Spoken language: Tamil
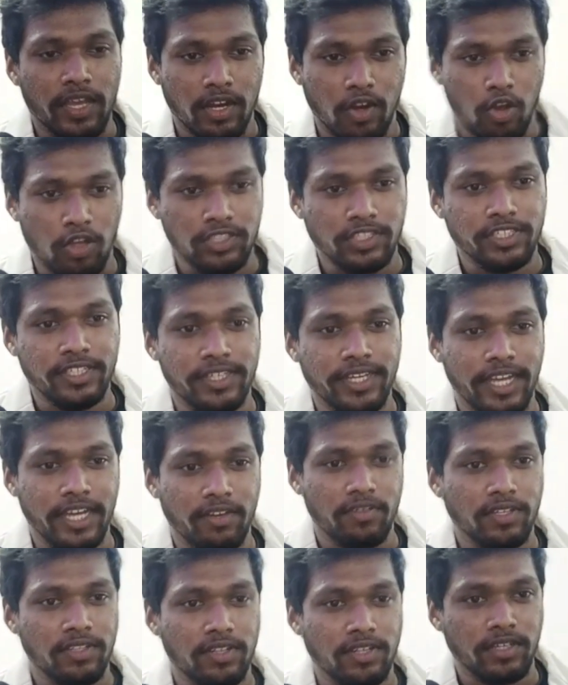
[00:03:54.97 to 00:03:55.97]
லான்ச்சிங்
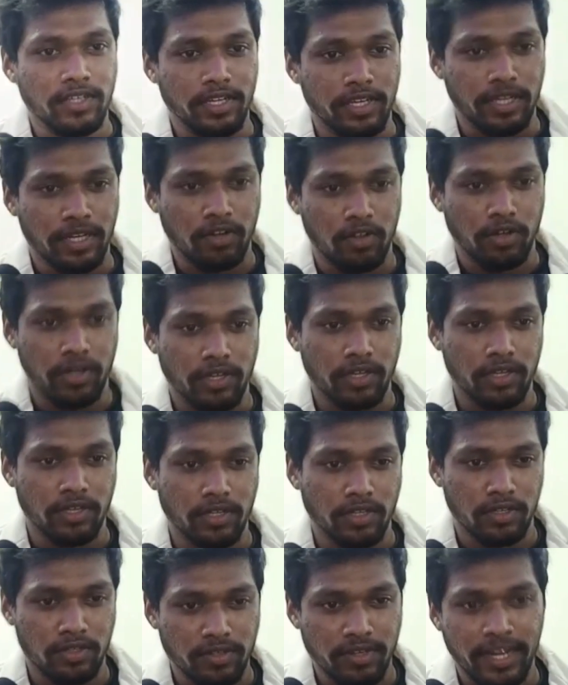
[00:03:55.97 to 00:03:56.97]
டேட் um, வந்துட்டு இன்னொரு
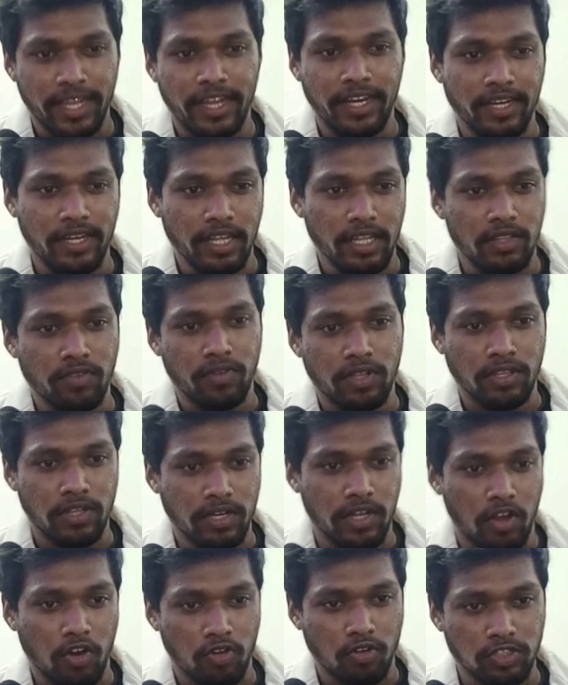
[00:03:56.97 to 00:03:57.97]
நைன்டீன்த்
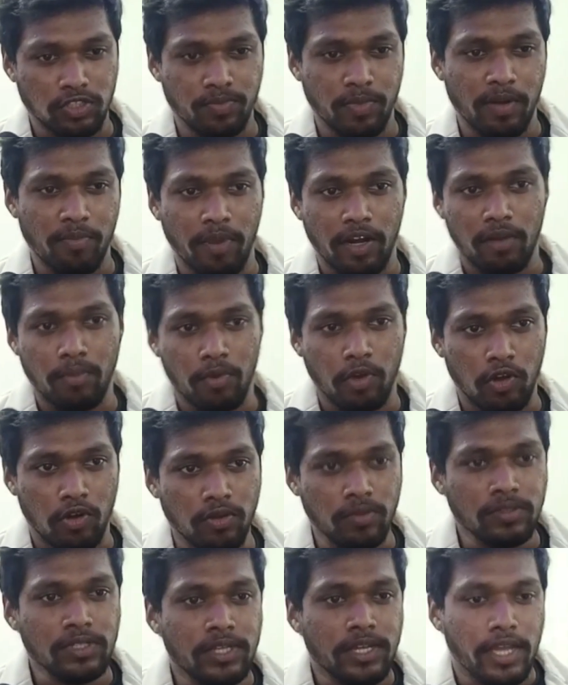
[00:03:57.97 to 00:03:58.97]
வந்துட்டு அனௌன்ஸ்மெண்ட் பண்ண
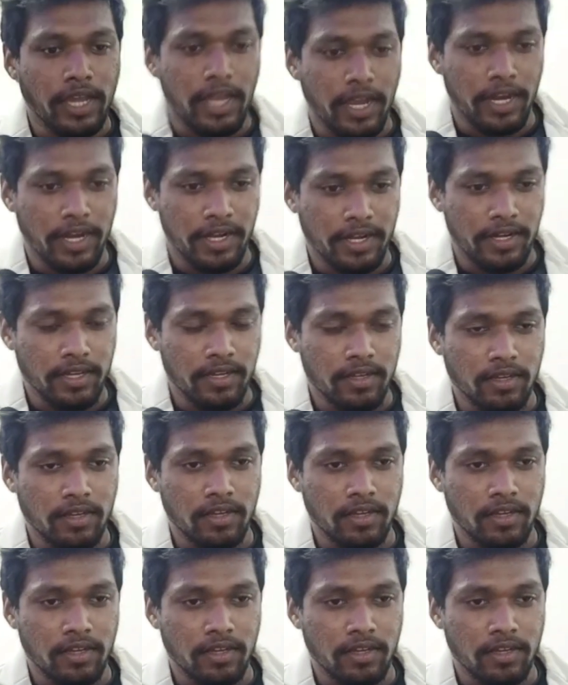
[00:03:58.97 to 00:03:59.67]
போகிறோம் அண்ட்